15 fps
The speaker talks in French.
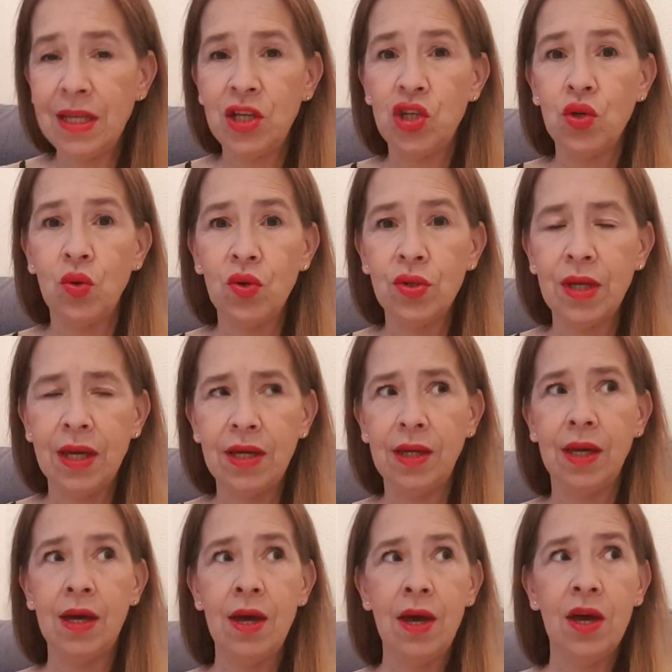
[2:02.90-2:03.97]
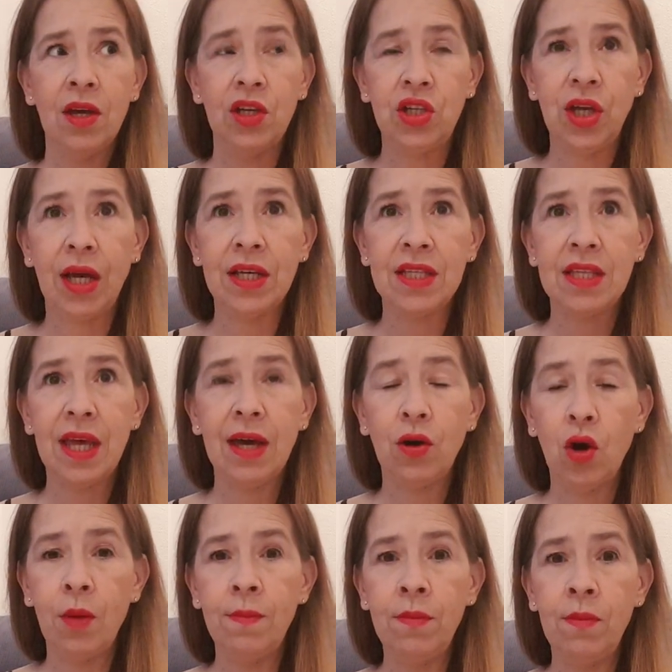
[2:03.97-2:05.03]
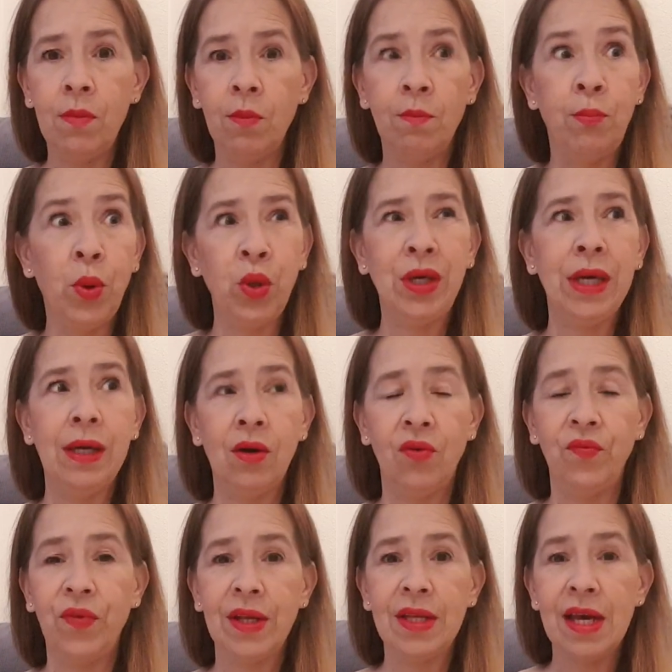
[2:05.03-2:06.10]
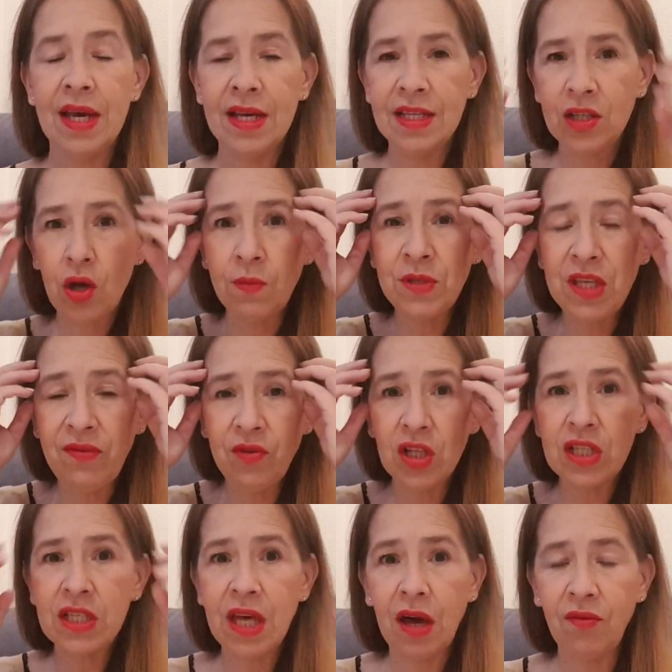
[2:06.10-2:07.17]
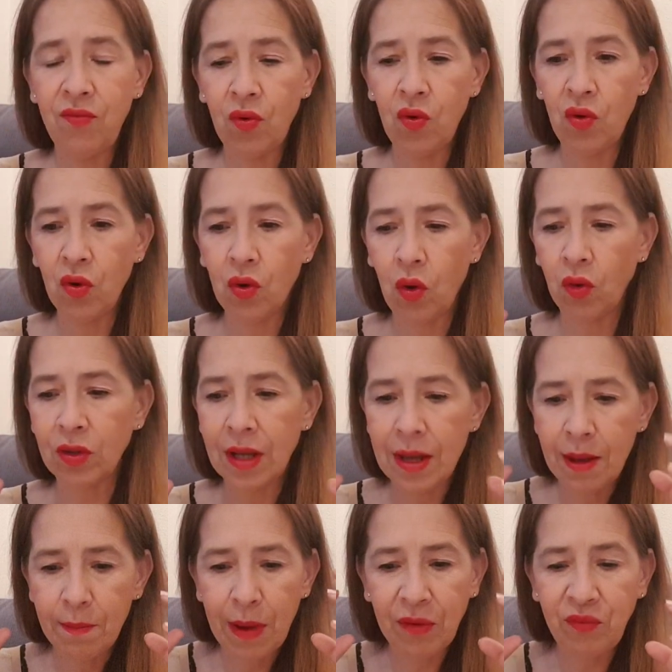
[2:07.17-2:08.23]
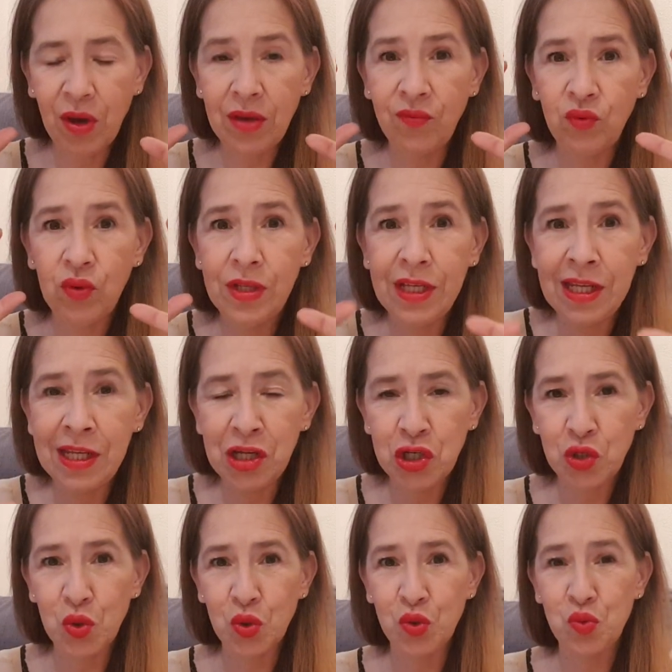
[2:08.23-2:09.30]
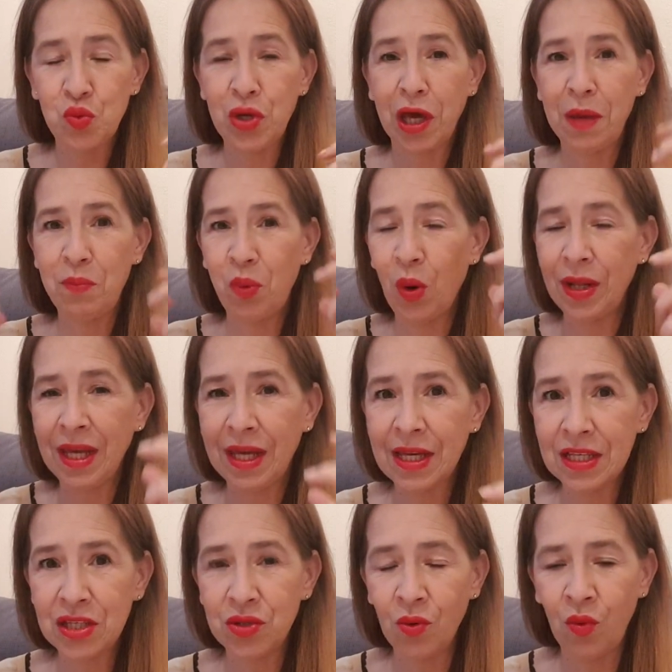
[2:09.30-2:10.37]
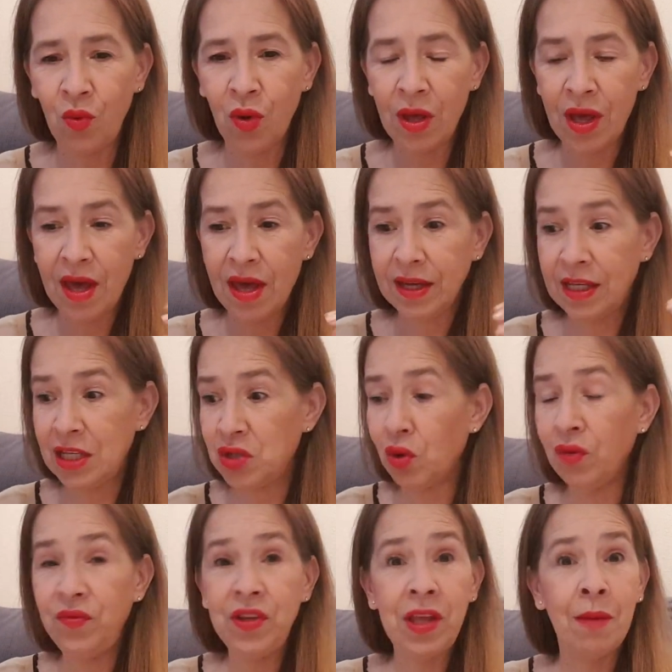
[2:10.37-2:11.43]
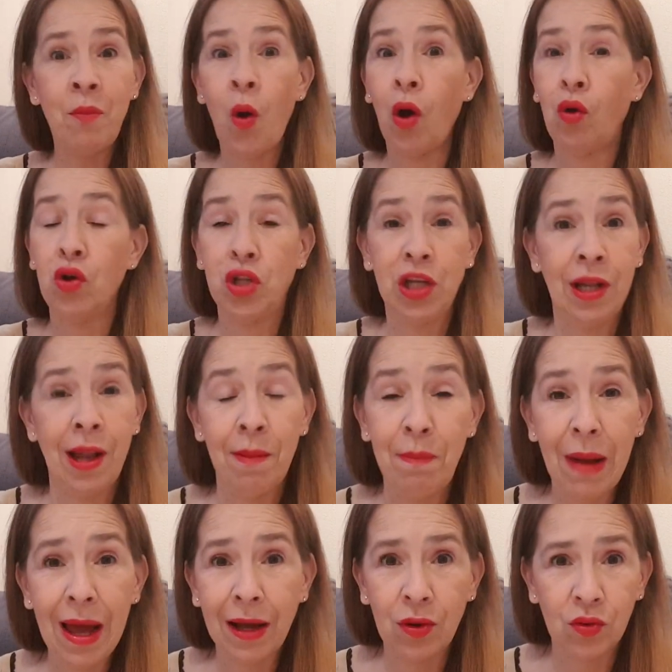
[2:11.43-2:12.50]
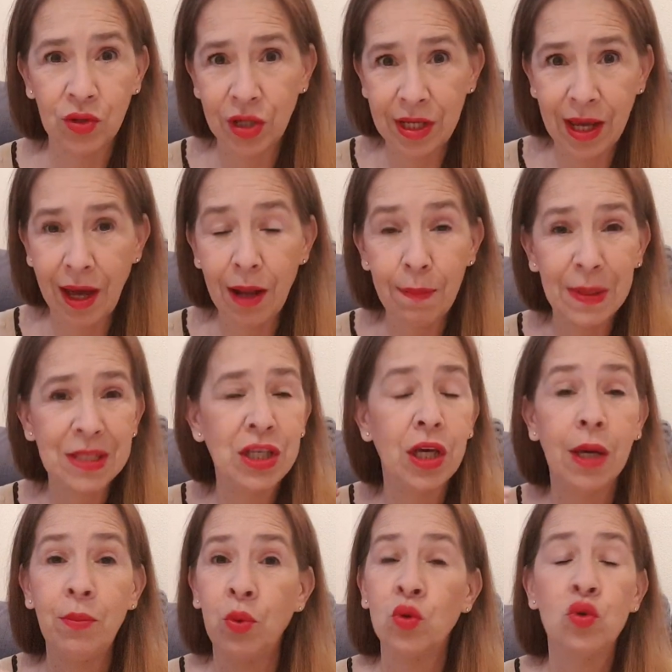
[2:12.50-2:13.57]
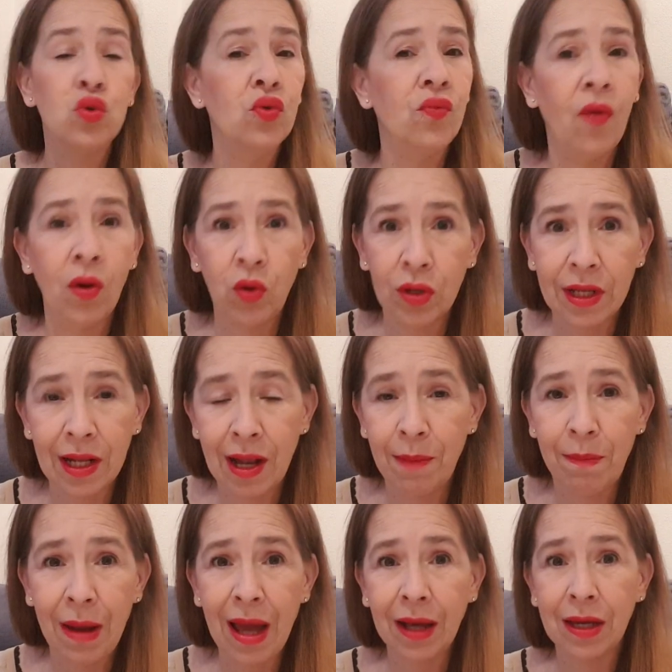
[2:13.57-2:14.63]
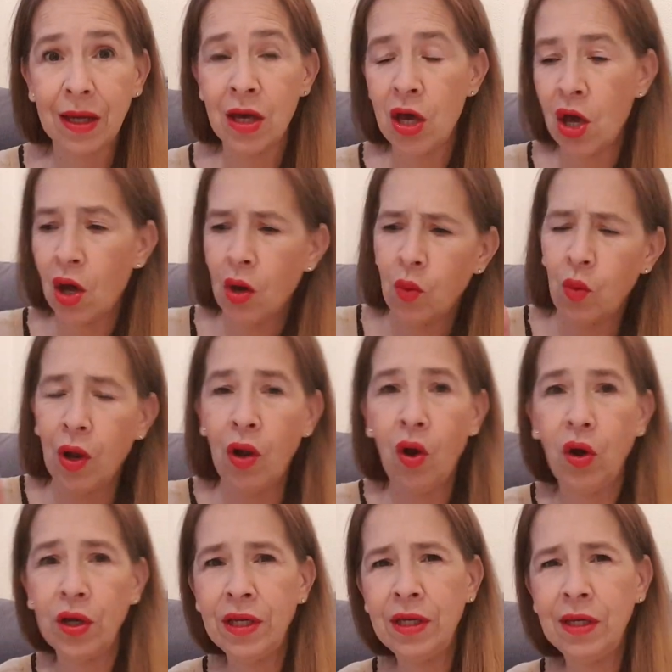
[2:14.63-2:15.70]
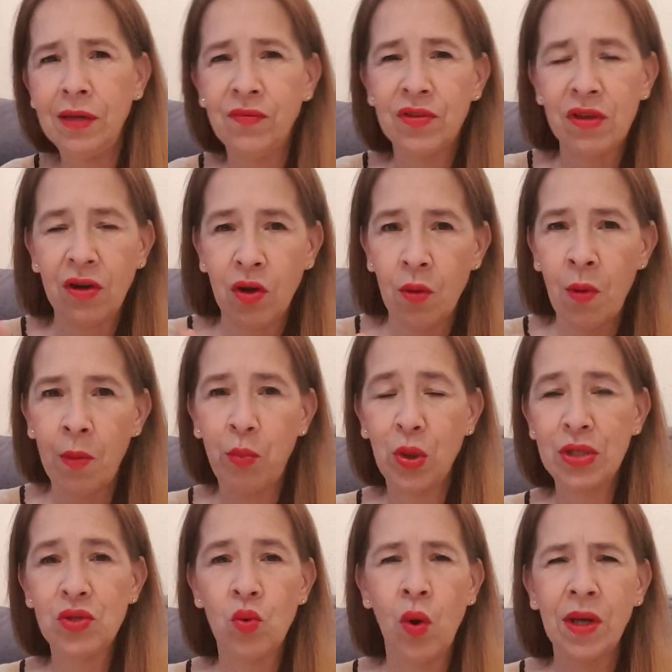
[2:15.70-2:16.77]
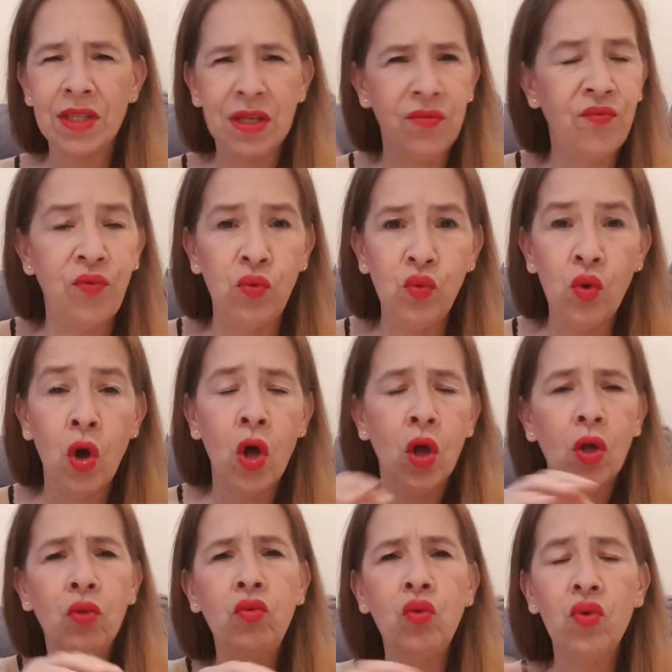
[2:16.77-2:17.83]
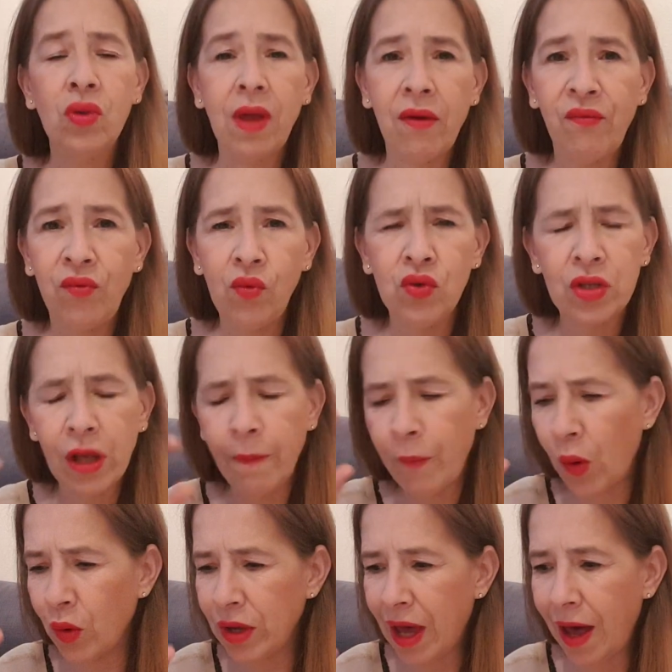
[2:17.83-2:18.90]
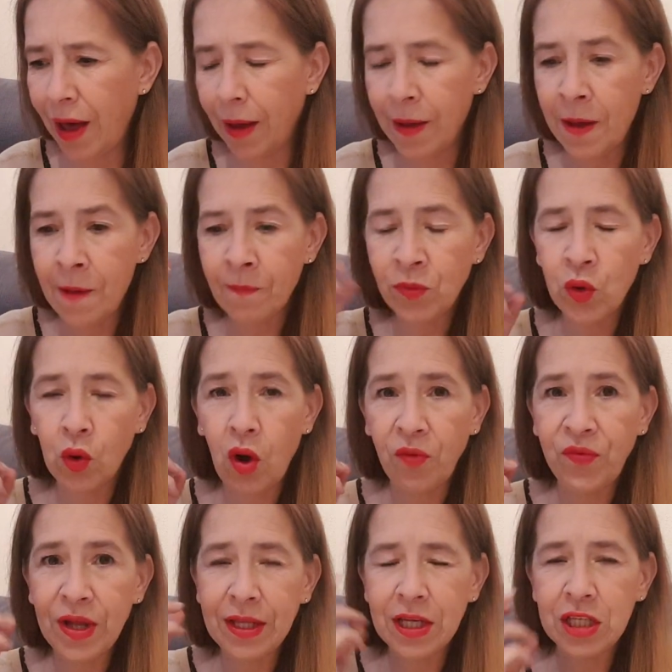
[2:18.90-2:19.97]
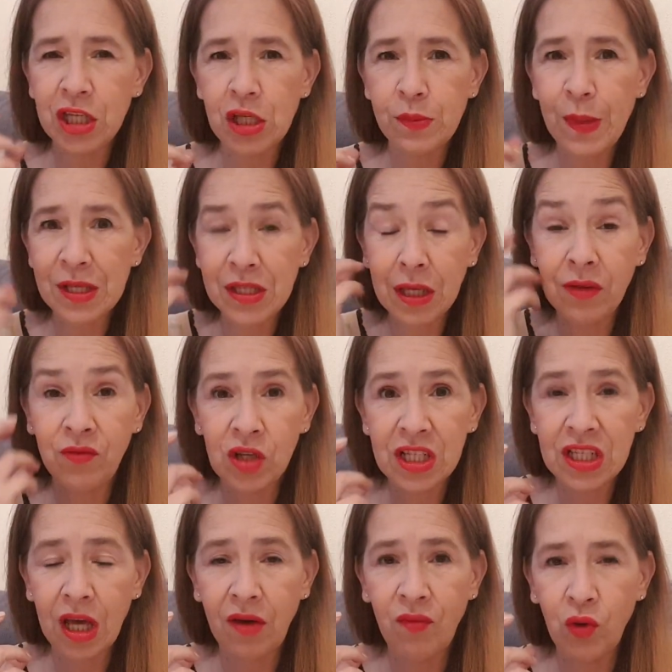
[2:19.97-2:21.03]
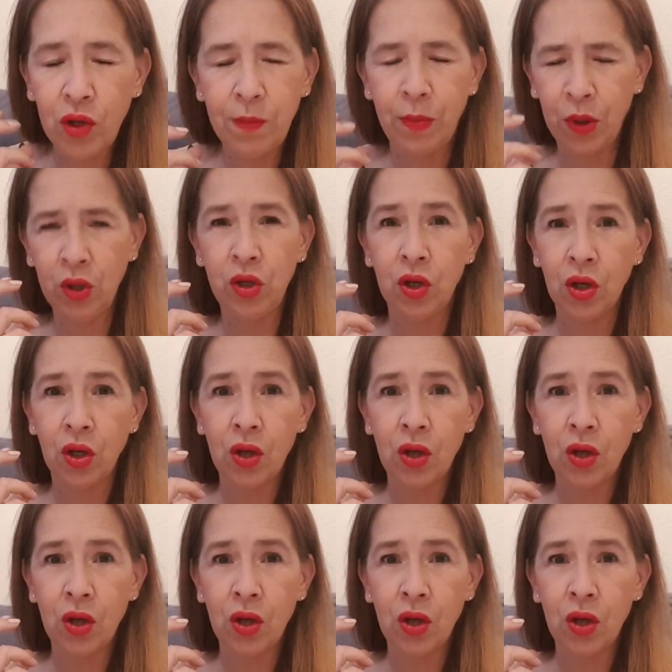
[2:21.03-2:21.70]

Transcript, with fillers: des choses et je restais comme buggé en fait. C'est comme si votre cerveau, quand parfois il vous dit des choses ou il répond à des questions qui sont évidemment à côté de la plaque en général, parce qu'ils répondent souvent à côté de la plaque, ou alors, il, vous savez, comme un poisson, hein, c'est flou, tout est flou, c'est le brouillard. Donc en fait, qu'est-ce qui se passe C'est que votre cerveau, il bug.